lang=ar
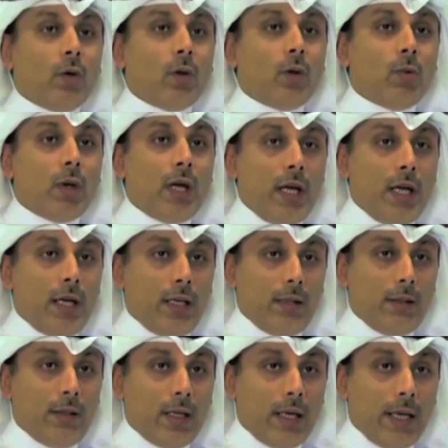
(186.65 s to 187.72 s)
مؤهل
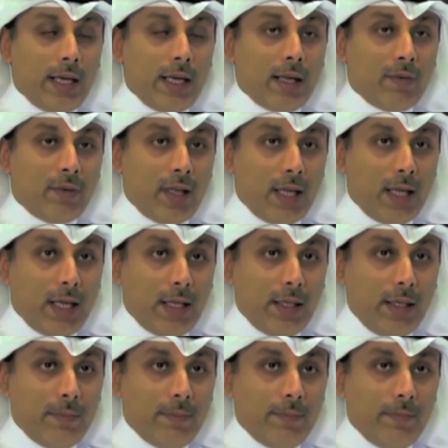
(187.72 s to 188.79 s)
على كفاءه عاليه
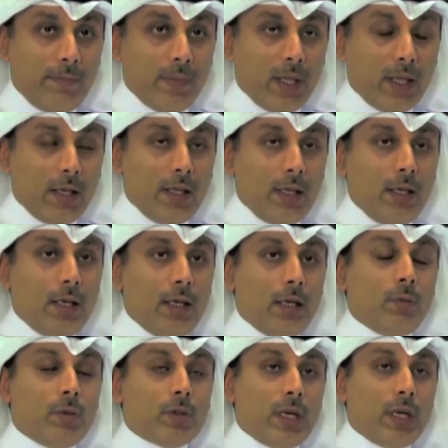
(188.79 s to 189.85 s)

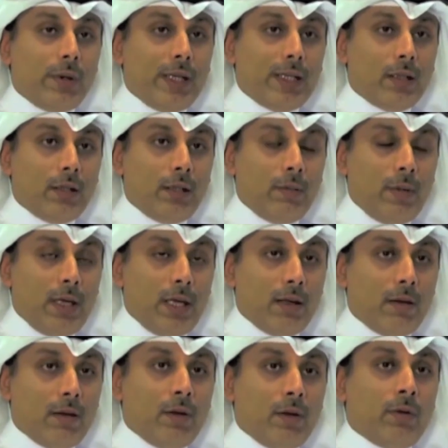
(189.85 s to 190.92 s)
لمزاوله المهنه
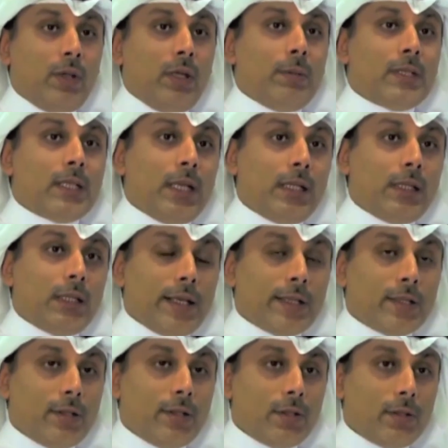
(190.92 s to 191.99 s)
في مجال
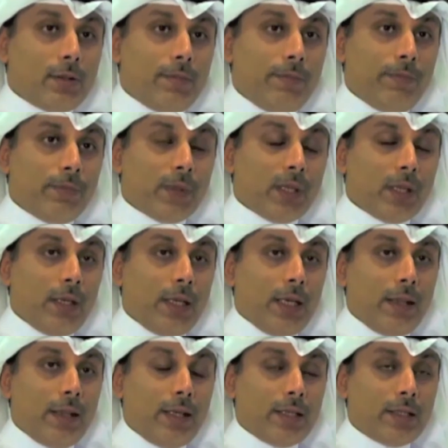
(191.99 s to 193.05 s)
التخصص خلال
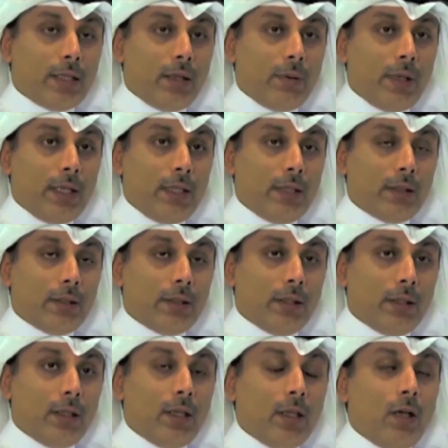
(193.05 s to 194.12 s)
ثلاث سنوات
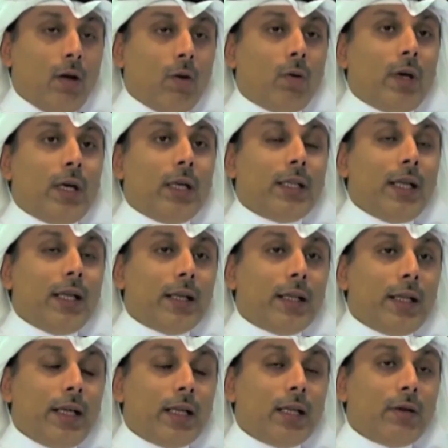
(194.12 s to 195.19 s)
واعطاء
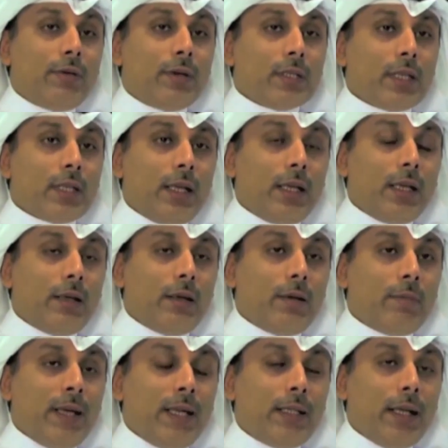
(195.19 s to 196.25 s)
كذلك الفرصه خلال
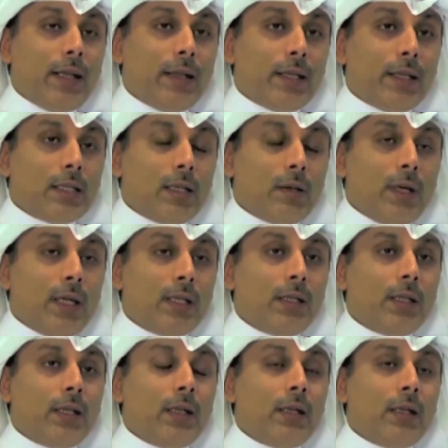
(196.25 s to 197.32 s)
بعد هذه الثلاث سنوات
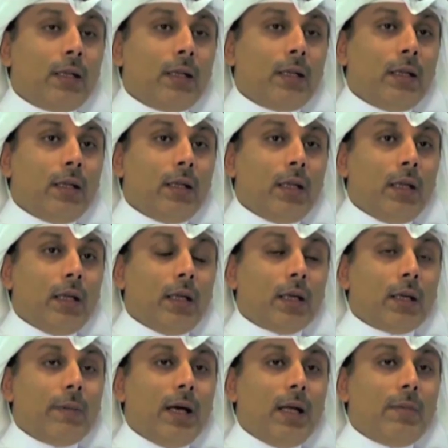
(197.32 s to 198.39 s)
ان
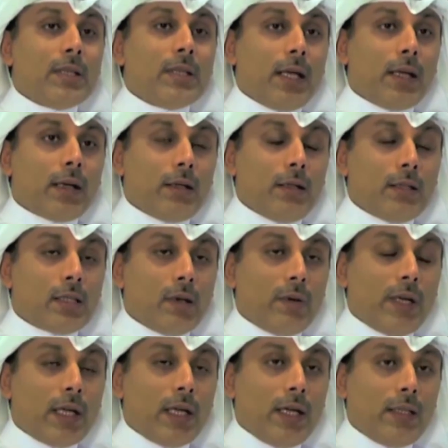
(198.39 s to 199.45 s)
اكمال مساره سواء
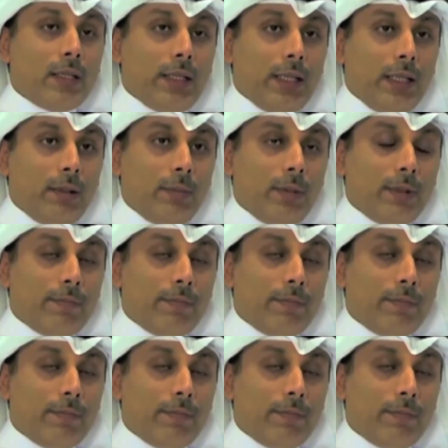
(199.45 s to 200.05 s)
كان التعليمي